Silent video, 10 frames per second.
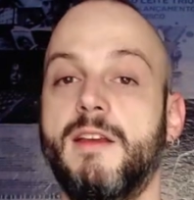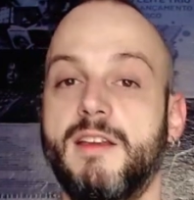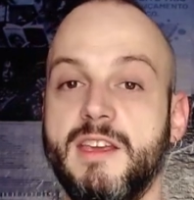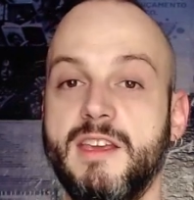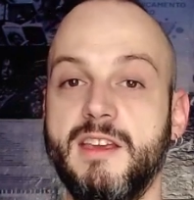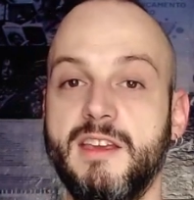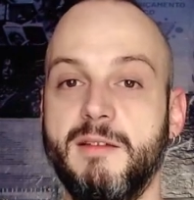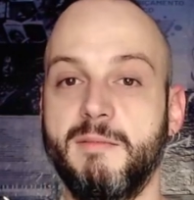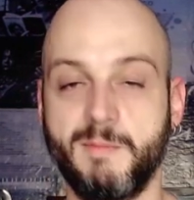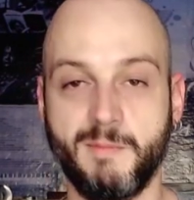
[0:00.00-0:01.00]

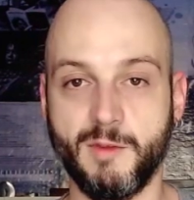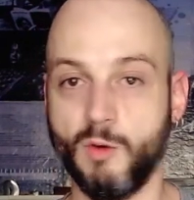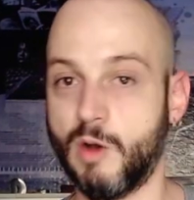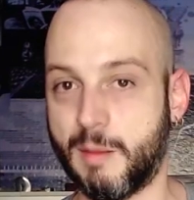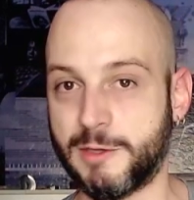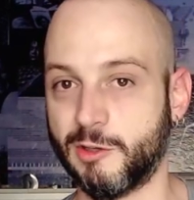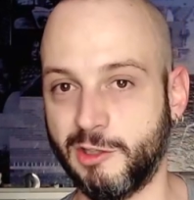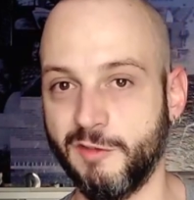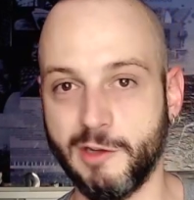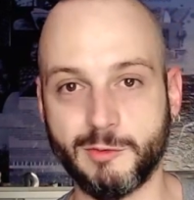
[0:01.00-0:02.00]
E a pessoa que
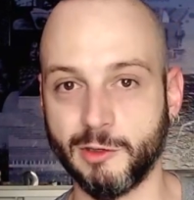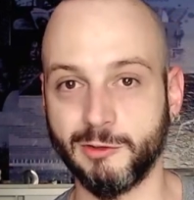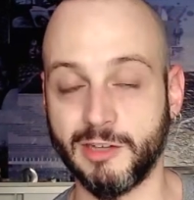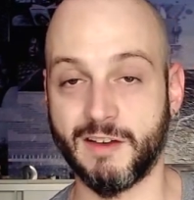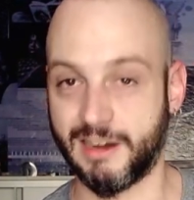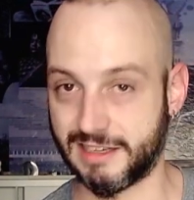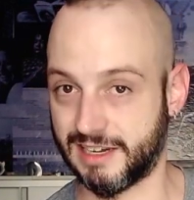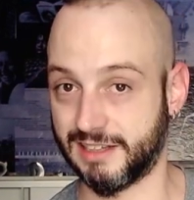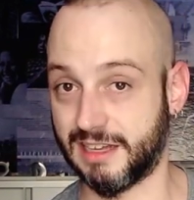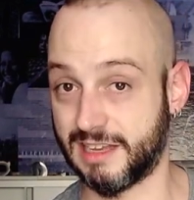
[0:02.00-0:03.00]
tem ouvido absoluto, não, ela
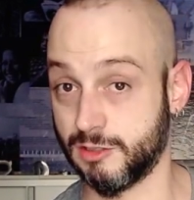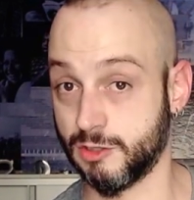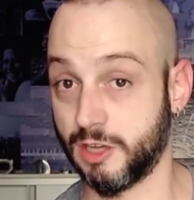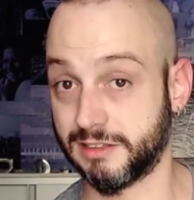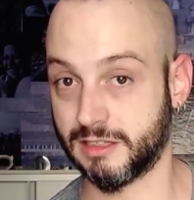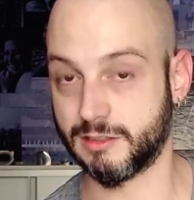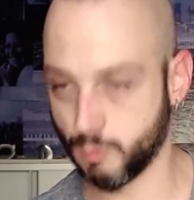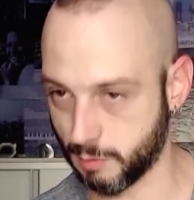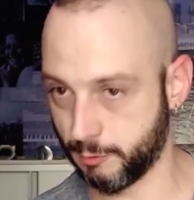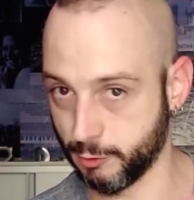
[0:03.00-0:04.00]
acerta as notas,
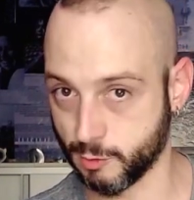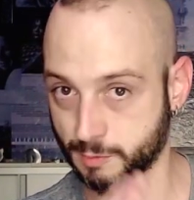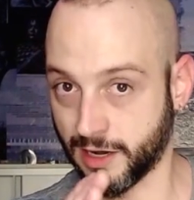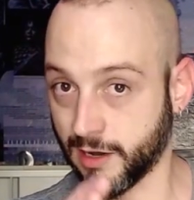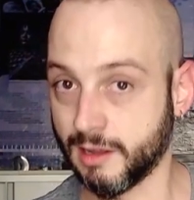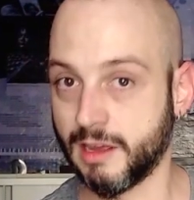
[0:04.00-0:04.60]
uma por uma, né?